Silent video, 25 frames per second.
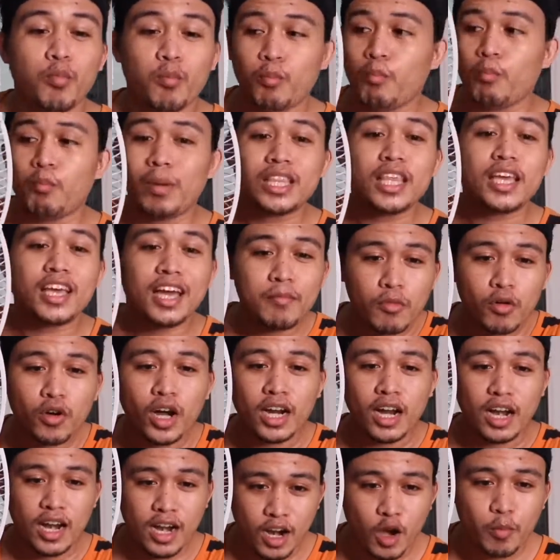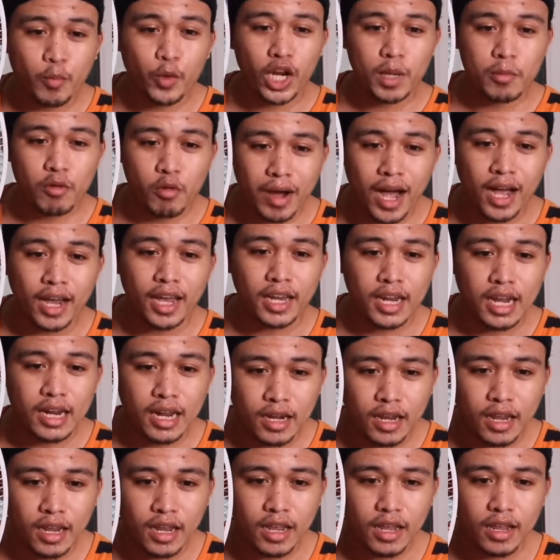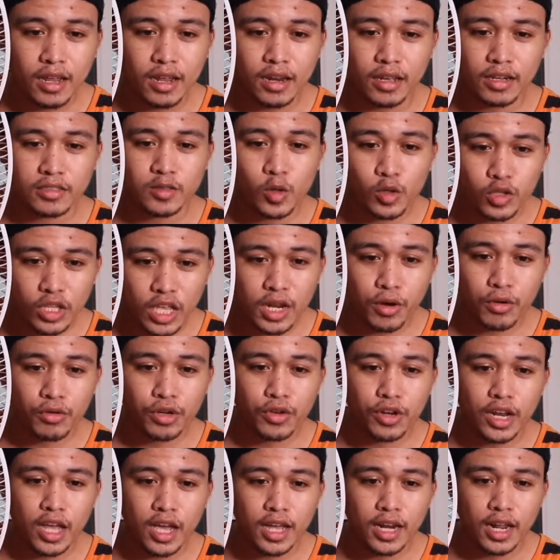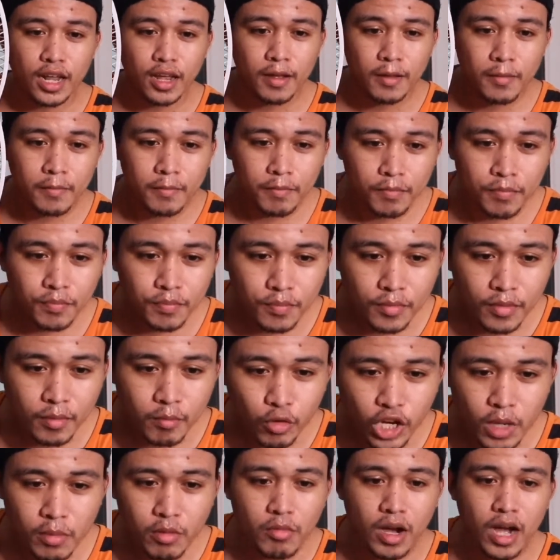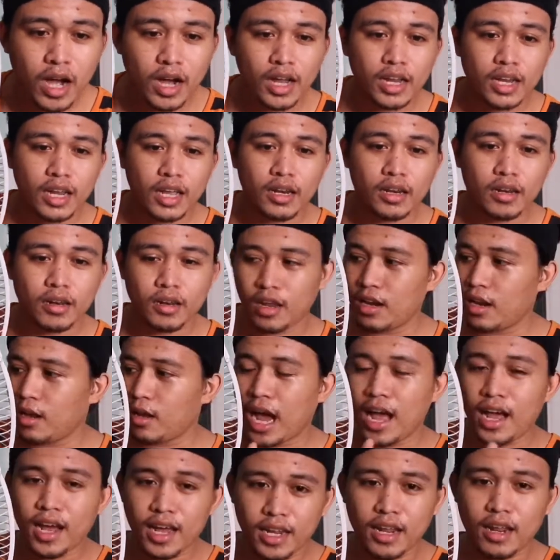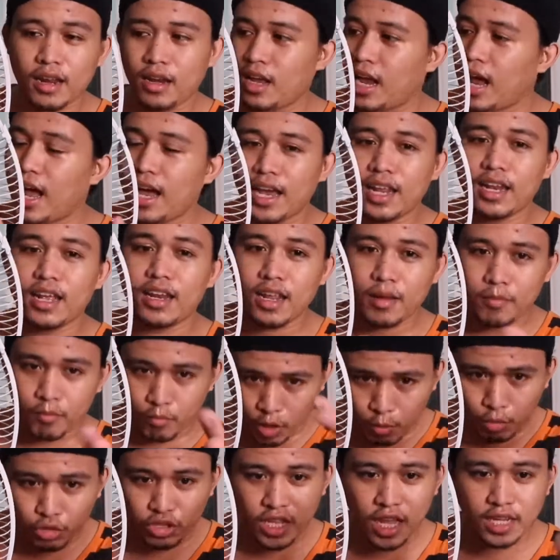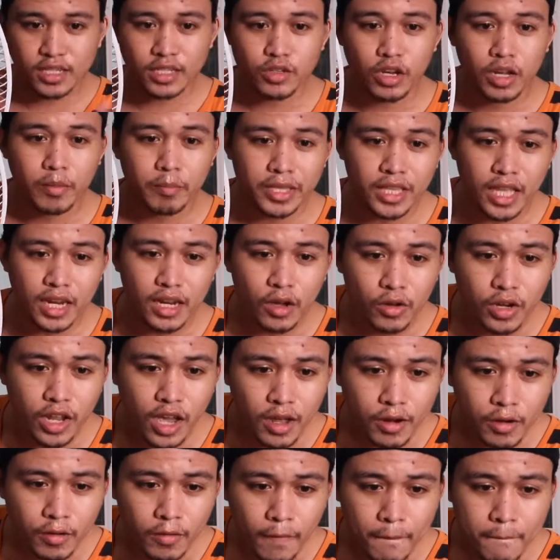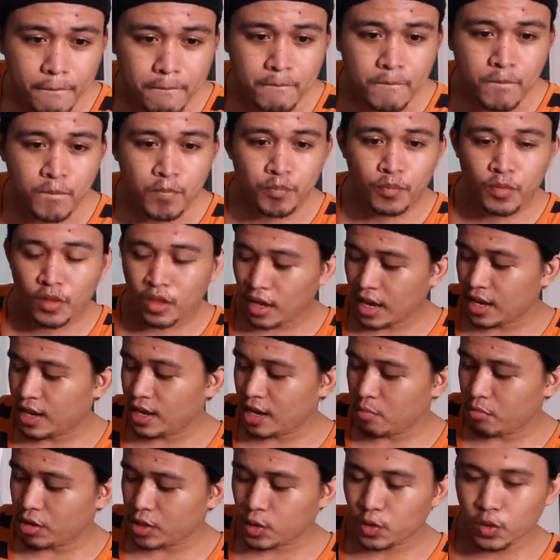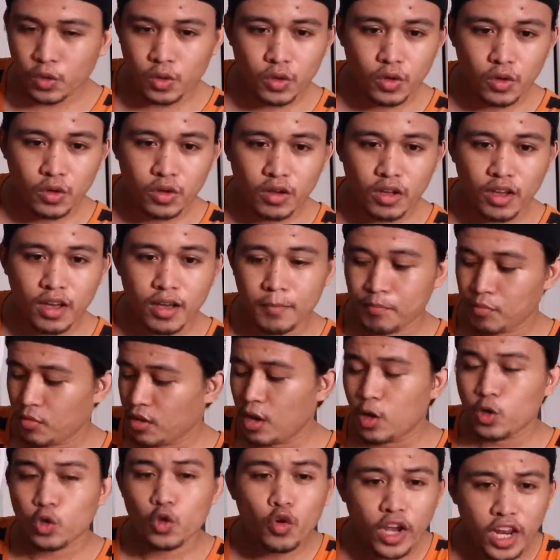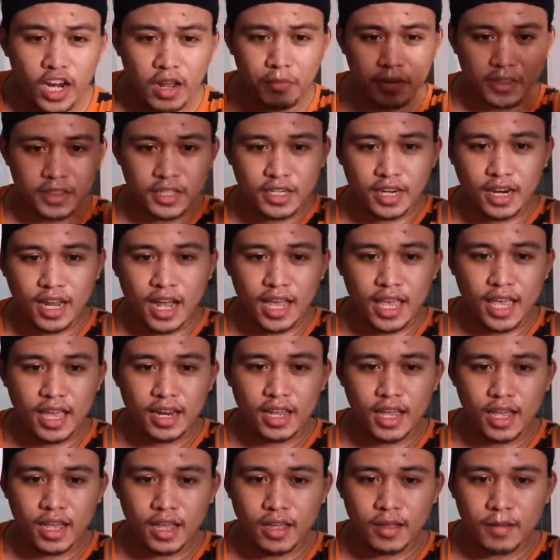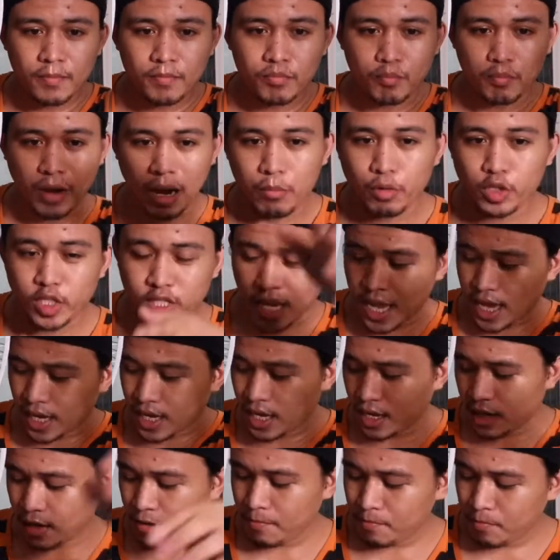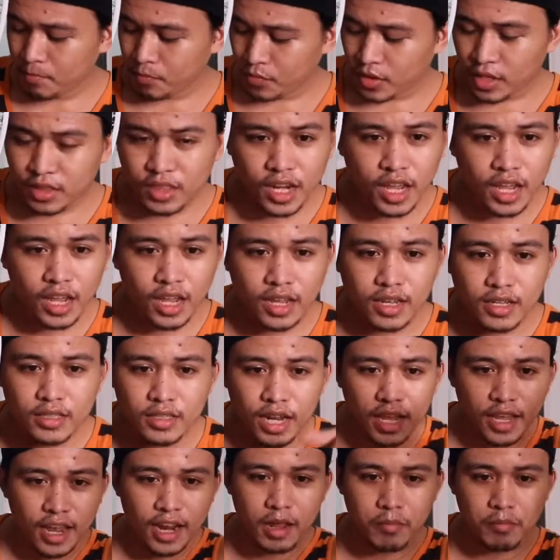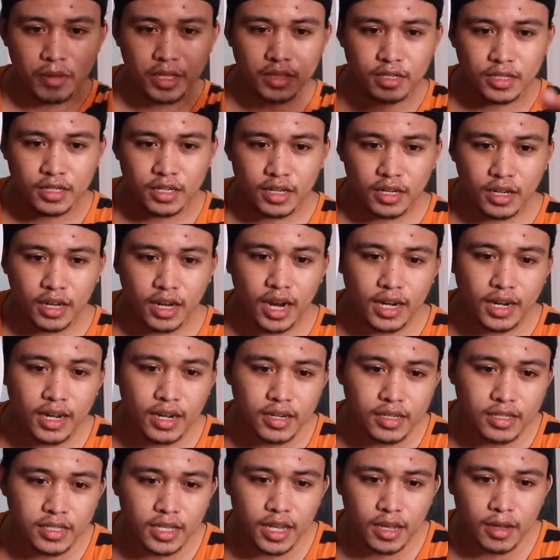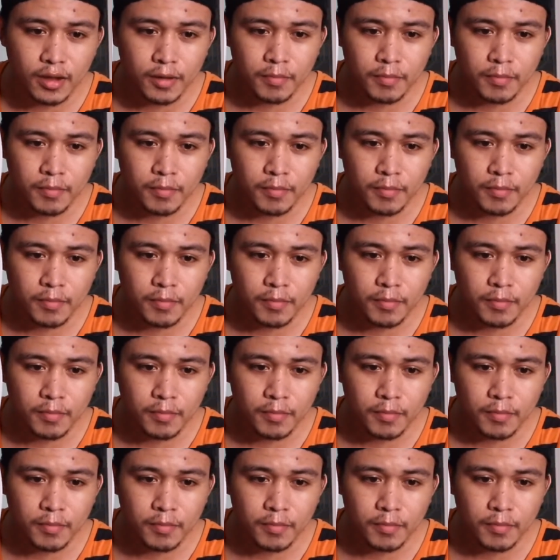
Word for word: Pati kamo nga nananaw, pwede mo mahanginan, ani. Nagsulti na kunyo daan, ha. Pwede mo mahanginan. Inighangin, inighangin, ani. Mabot di sa inyong gipatanaw di aron. Kining number 2 2 kilometer ang kaya niya. Maabot sa hangin. 3, 3 kilometer. Ingana ni siya.